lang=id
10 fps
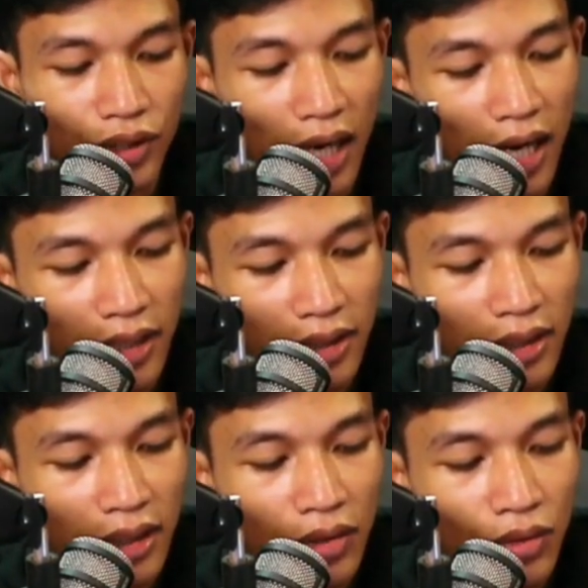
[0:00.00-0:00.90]
ya.
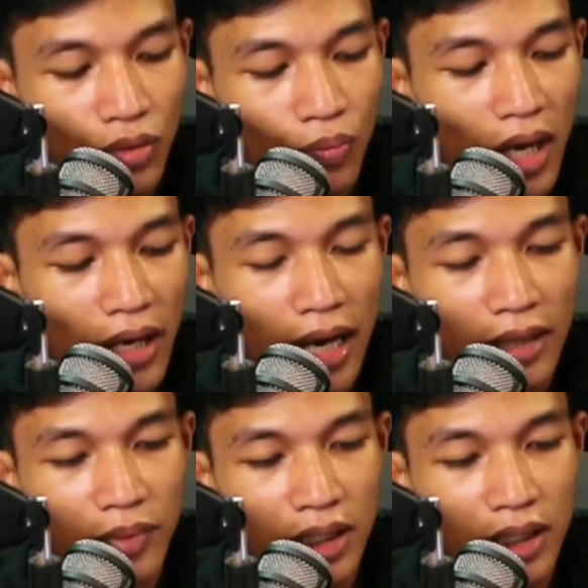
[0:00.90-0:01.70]
Untuk biaya adminnya